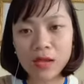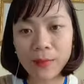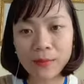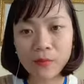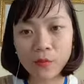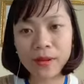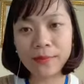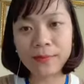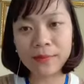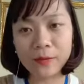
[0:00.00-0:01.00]
Các bạn muốn biết
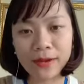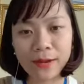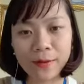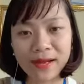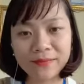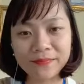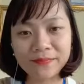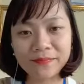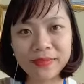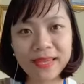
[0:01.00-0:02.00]
bí quyết này không ạ?
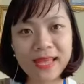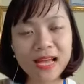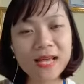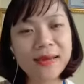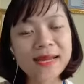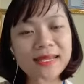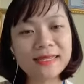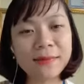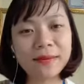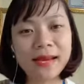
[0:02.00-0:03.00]
Các bạn đang
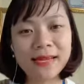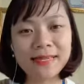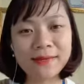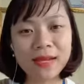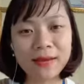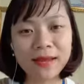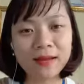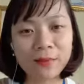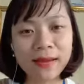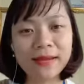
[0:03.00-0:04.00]
xem cái livestream này, các bạn hãy
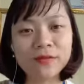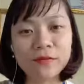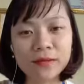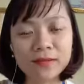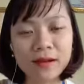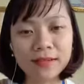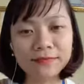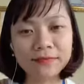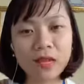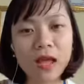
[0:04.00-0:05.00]
comment xuống bên dưới.
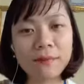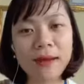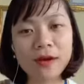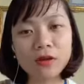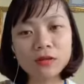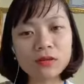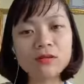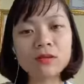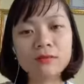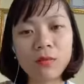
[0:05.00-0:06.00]
Bạn có thực
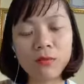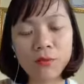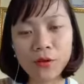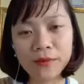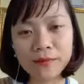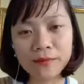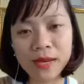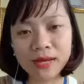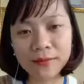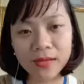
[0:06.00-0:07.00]
sự mong muốn
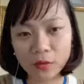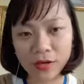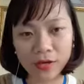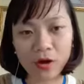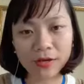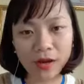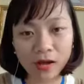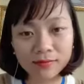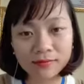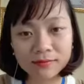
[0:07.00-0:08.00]
biết cái bí quyết nhỏ này
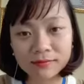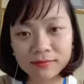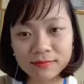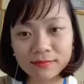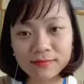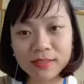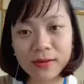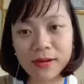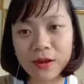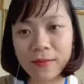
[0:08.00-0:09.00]
không? Các
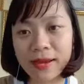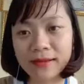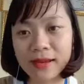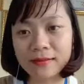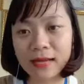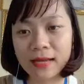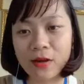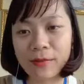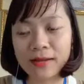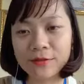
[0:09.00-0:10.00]
bạn hãy comment nhé, hãy
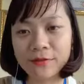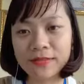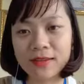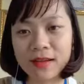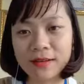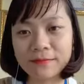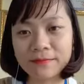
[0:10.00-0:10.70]
comment xuống bên dưới ạ.